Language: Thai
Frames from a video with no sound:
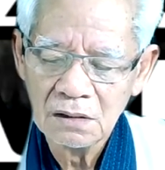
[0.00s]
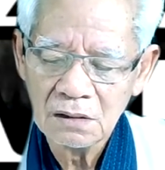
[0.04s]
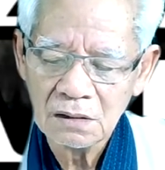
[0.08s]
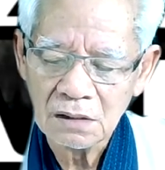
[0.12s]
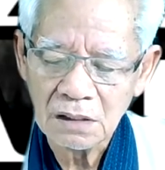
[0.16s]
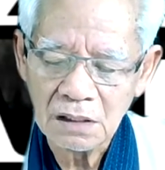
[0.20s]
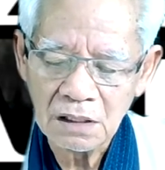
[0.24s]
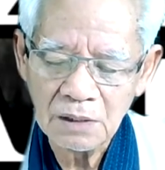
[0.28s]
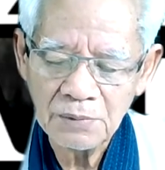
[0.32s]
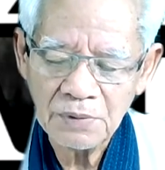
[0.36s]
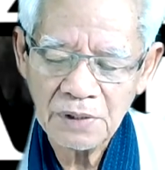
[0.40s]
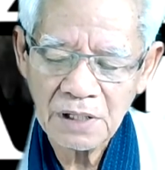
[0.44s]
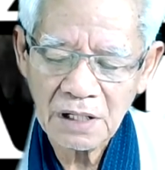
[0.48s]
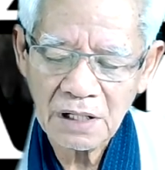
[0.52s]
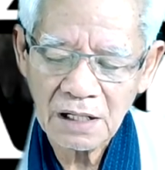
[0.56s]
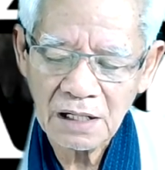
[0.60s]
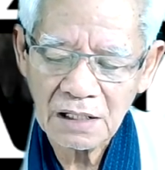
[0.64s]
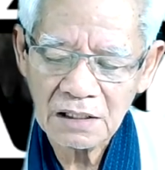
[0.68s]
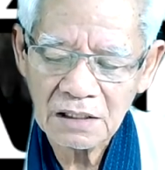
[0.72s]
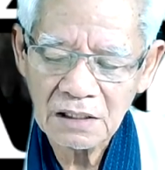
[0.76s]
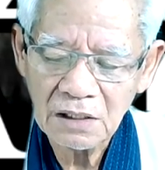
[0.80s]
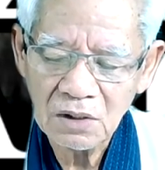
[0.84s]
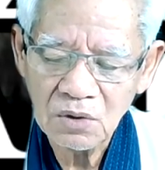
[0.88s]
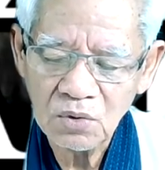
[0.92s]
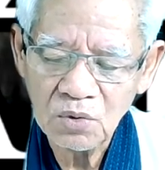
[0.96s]
ทีนี้พลังงาน
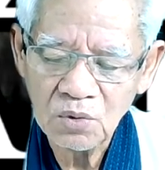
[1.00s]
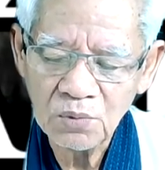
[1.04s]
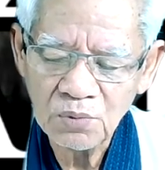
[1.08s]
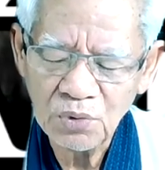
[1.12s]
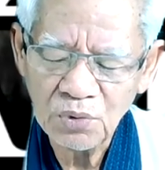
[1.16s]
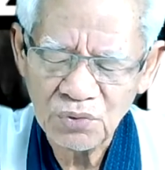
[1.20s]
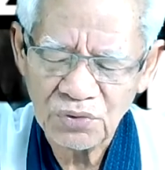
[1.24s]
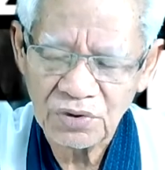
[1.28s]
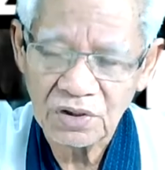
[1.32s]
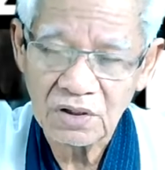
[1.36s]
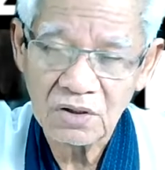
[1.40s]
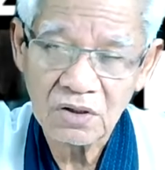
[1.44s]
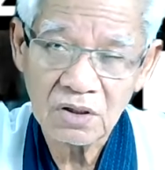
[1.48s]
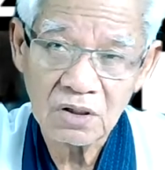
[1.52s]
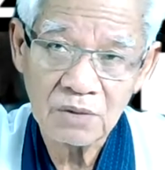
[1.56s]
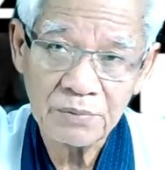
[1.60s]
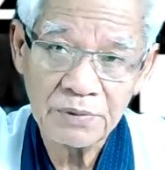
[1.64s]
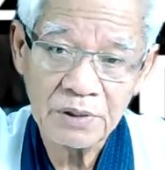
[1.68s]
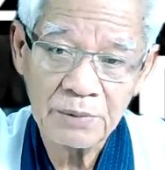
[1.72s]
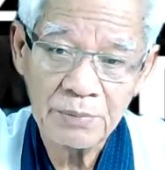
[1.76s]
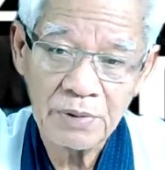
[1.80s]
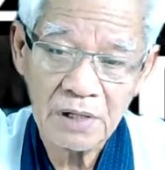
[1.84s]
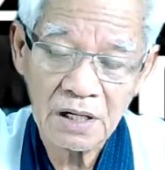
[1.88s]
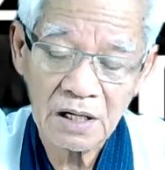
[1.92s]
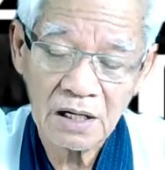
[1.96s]
ที่ลุงพูดถึงก็
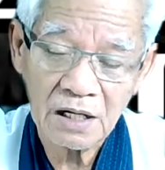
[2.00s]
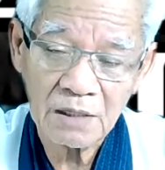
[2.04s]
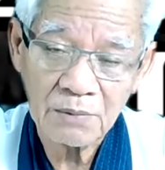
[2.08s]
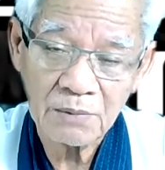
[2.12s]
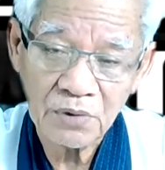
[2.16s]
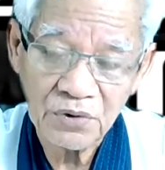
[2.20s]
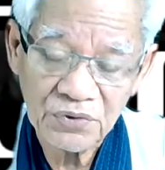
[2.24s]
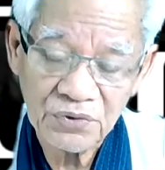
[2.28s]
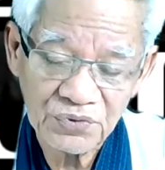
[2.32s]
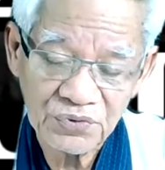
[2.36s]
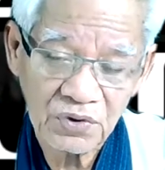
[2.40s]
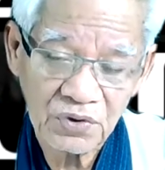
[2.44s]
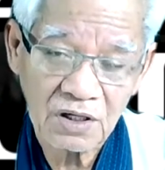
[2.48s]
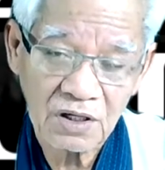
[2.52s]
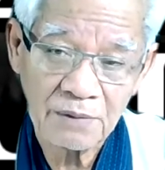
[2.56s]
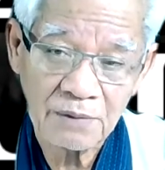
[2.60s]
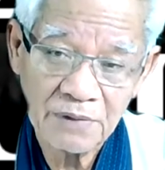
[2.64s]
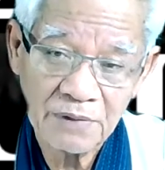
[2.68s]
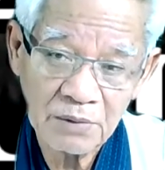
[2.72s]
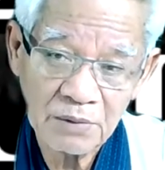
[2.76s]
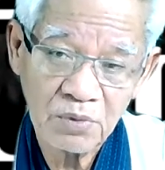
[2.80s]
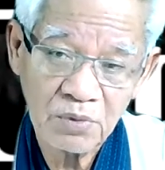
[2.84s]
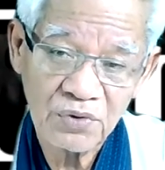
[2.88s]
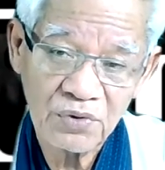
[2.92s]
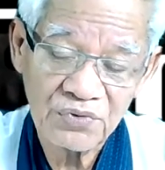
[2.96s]
มีพลังงานบริสุทธิ์กับ
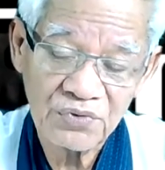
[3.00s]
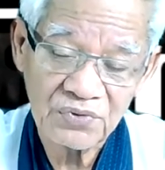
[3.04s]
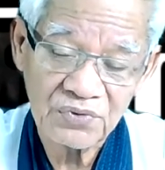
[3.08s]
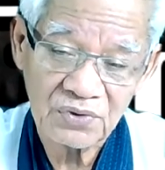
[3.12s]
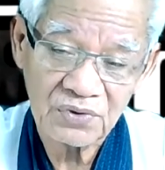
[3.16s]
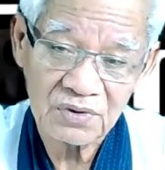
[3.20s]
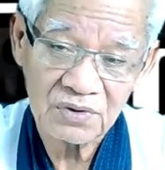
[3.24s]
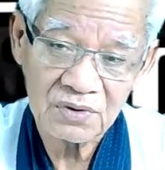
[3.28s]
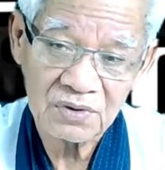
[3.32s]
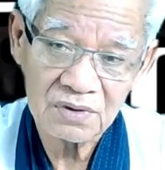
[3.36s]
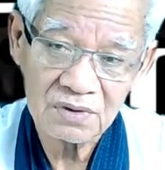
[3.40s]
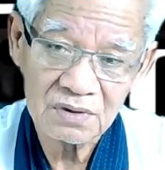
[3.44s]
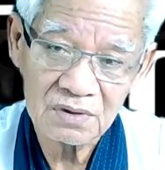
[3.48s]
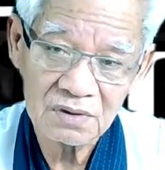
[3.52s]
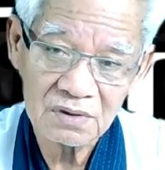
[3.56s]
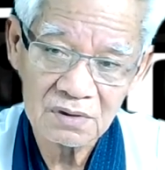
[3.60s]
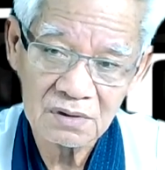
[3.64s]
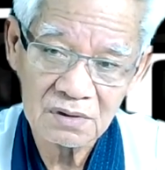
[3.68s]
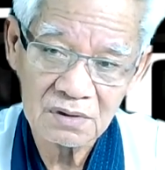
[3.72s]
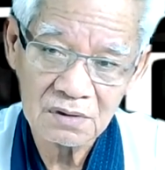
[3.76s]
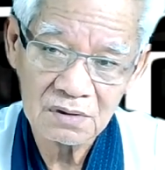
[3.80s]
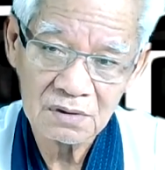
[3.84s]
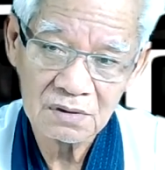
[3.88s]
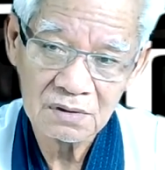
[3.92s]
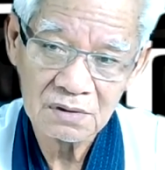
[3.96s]
ไม่บริสุทธิ์
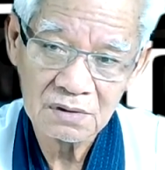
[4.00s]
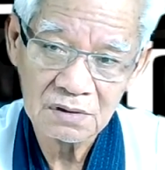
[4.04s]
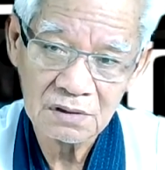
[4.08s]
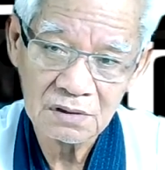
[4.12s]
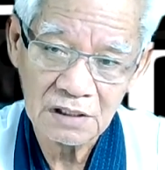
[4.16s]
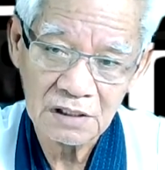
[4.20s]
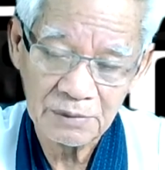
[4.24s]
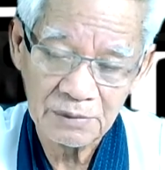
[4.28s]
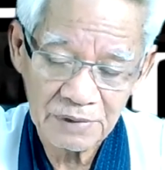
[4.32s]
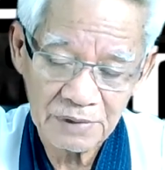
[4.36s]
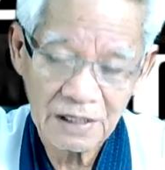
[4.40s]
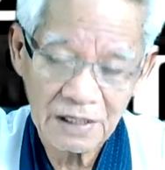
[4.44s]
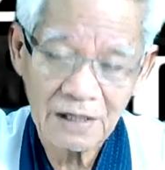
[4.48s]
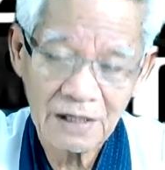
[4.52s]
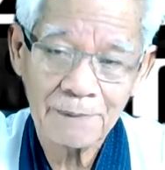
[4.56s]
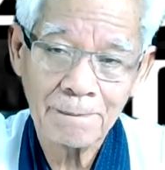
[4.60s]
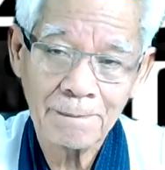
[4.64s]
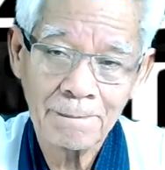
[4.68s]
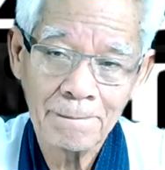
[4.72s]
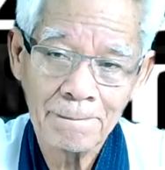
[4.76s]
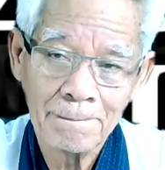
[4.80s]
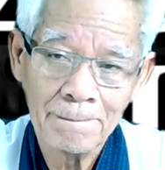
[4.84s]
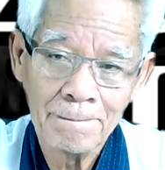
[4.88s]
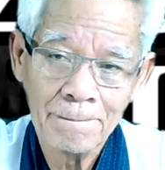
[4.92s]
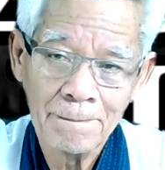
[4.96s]
เห็นไหมครับ
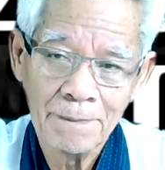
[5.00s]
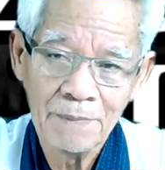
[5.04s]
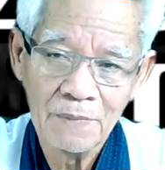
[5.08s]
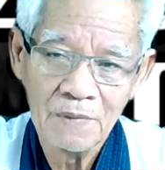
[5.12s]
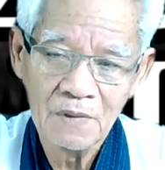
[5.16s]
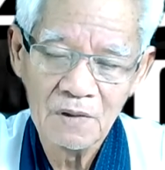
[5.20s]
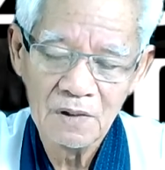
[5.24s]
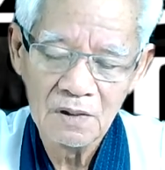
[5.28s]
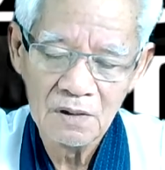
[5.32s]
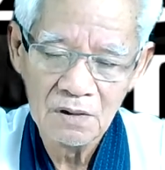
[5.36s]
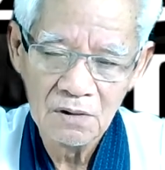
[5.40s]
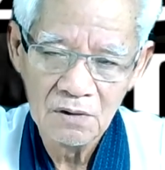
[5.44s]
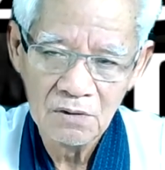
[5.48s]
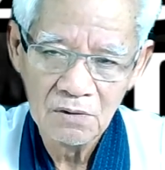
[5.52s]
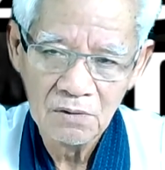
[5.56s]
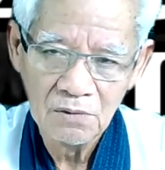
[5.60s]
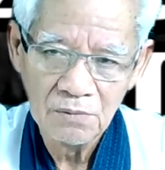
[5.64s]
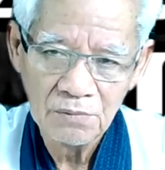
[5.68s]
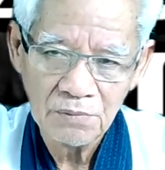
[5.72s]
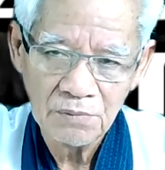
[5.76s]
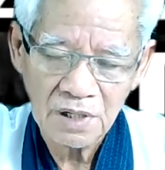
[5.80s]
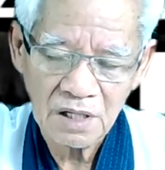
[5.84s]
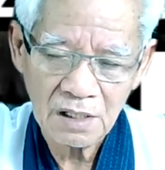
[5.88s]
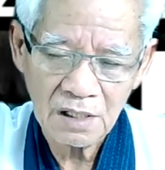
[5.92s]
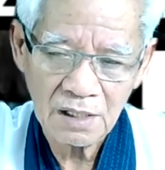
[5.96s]

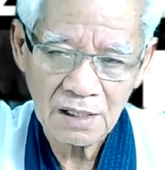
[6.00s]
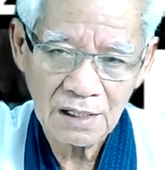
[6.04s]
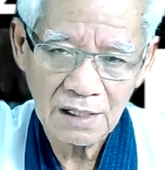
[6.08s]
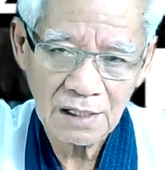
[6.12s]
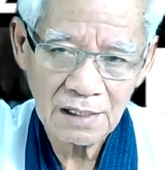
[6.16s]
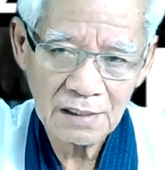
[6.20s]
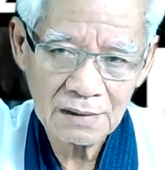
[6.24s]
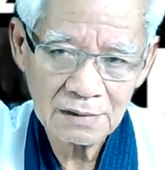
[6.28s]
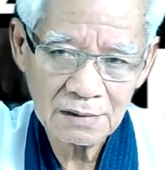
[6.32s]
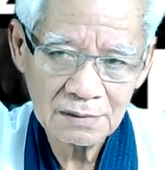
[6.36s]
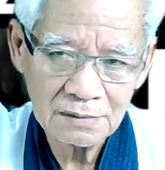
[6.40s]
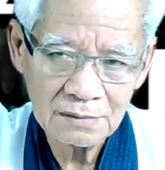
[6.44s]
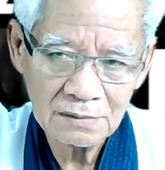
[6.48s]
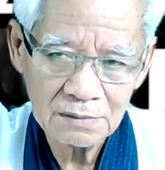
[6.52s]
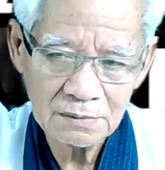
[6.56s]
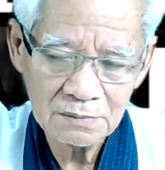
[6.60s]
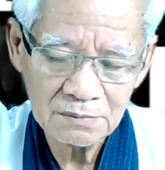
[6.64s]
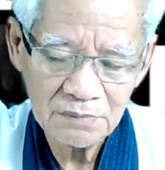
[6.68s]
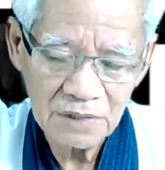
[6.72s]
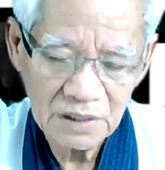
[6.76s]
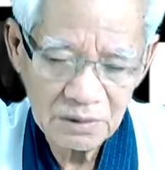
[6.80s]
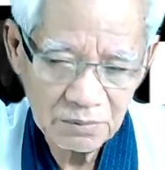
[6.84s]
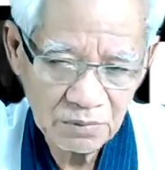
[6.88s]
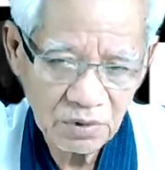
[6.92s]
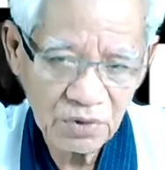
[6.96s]
พลังงาน
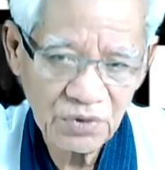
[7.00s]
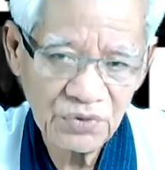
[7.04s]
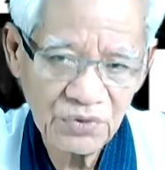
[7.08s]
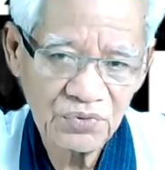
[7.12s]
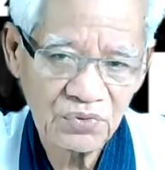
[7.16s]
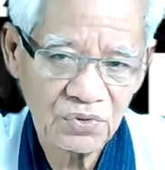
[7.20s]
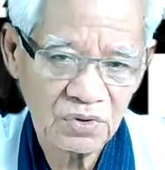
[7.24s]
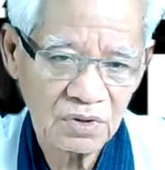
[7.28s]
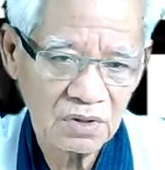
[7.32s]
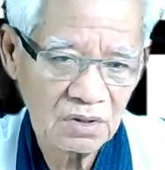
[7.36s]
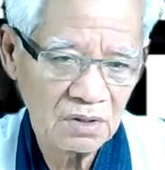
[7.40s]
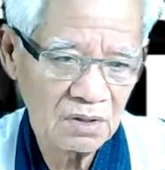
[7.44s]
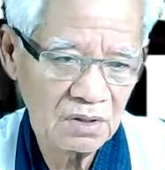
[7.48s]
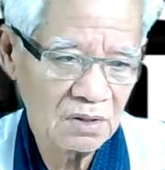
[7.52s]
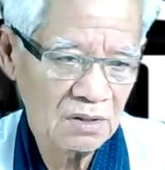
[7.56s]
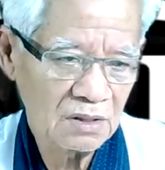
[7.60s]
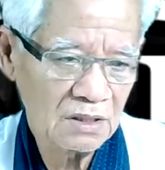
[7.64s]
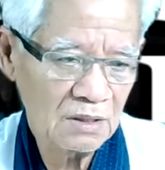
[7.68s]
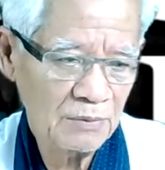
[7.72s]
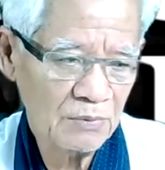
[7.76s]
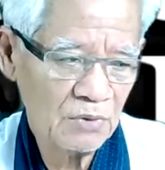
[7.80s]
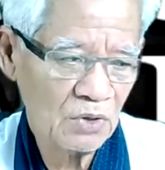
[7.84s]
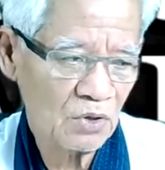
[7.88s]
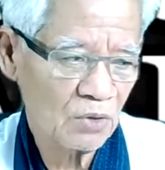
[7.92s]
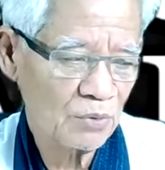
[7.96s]
ไปบริสุทธิ์
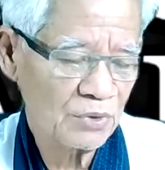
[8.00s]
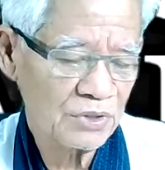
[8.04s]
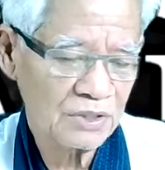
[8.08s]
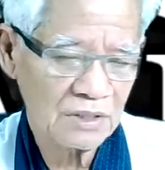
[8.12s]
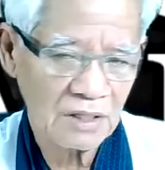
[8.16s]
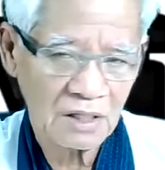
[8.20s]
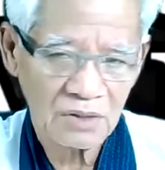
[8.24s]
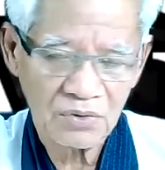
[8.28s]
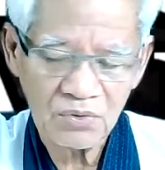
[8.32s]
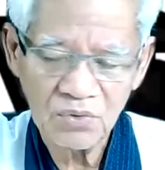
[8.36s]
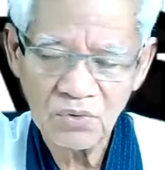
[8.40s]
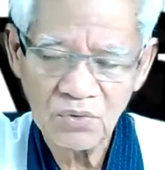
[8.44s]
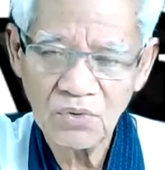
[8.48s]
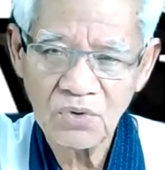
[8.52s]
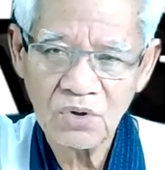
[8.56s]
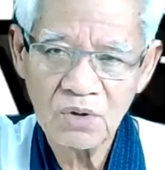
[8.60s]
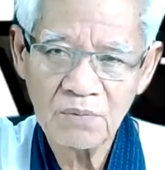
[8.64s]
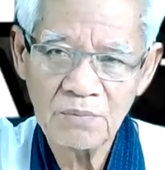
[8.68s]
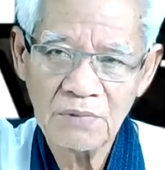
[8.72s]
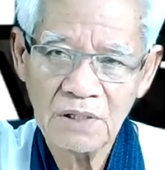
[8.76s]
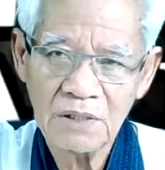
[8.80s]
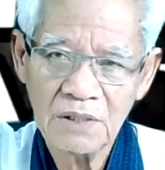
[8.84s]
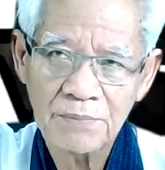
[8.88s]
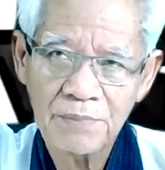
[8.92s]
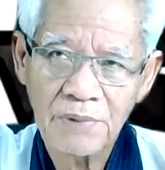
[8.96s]
ที่มันออกมาจากทุกคน
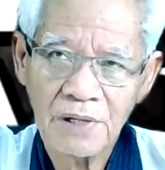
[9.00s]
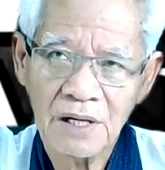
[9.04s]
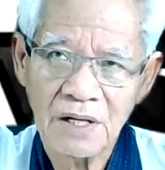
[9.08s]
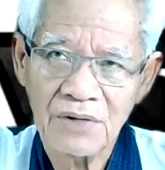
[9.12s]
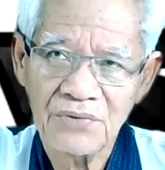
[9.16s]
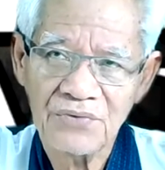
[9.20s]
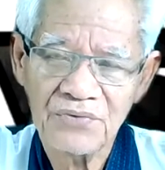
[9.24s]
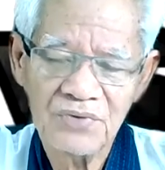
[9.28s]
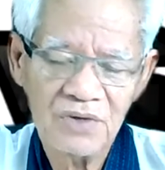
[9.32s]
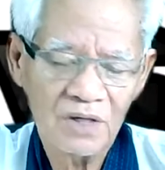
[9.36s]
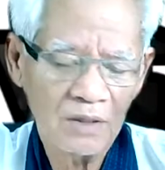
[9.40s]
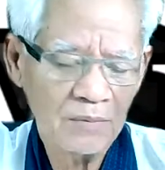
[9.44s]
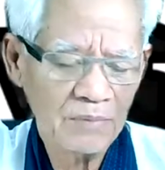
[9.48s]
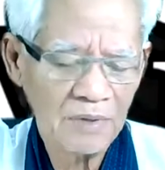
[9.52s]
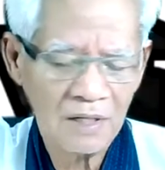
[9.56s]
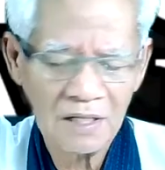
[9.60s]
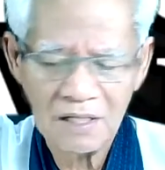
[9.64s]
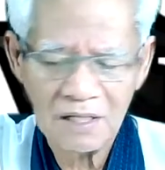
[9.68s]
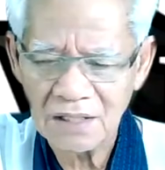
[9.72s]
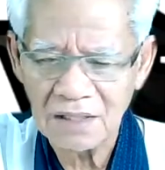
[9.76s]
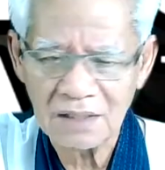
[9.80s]
มาผ่านเสียงผ่านอะ